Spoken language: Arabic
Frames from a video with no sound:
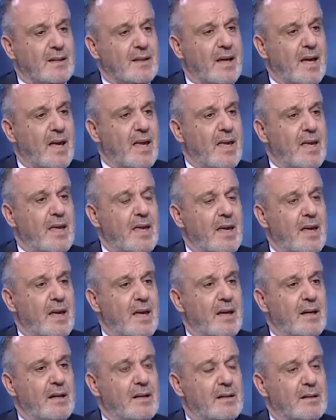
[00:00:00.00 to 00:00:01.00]

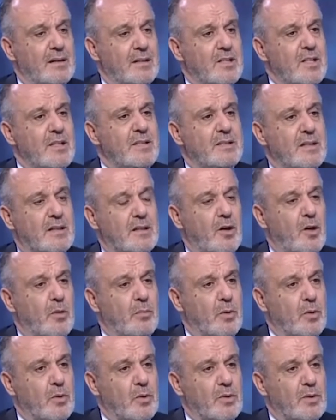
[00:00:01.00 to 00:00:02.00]
هي جسر
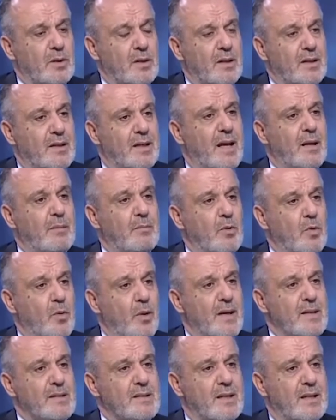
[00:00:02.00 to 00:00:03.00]
عبور
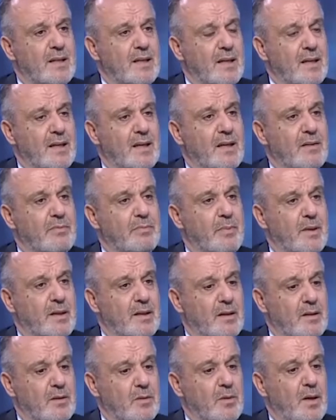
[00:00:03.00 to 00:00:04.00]
للموازنه كيف
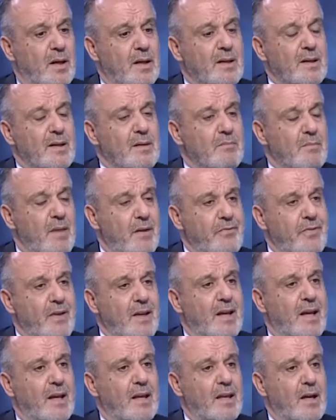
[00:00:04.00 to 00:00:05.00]
بدنا نروح ما
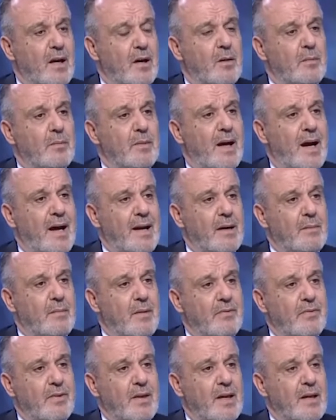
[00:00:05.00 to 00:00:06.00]
فينا اليوم انا
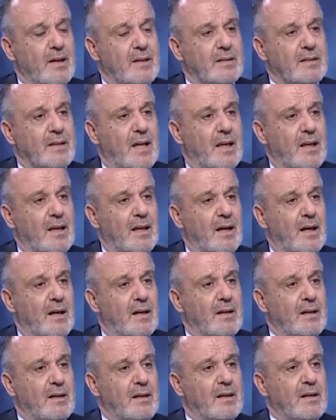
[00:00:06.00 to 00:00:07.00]
ما في اطلع
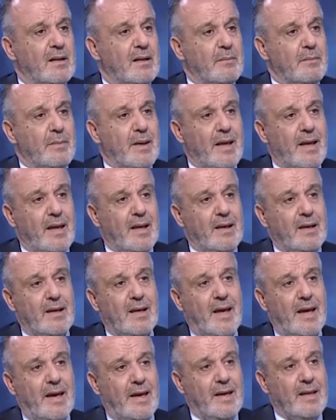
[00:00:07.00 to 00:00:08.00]

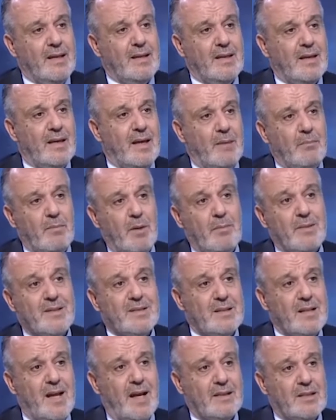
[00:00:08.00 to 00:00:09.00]
بناحيتي اما
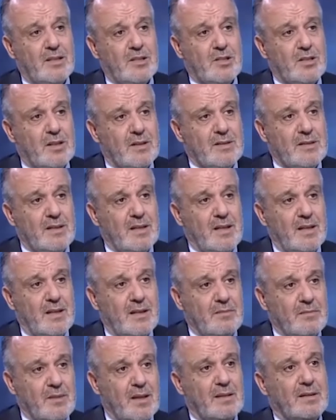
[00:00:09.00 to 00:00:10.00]
مصلحتي الشخصيه
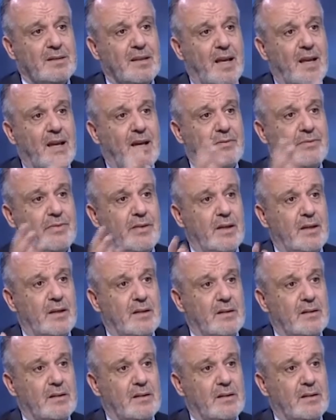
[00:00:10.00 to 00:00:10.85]
نطلع فيها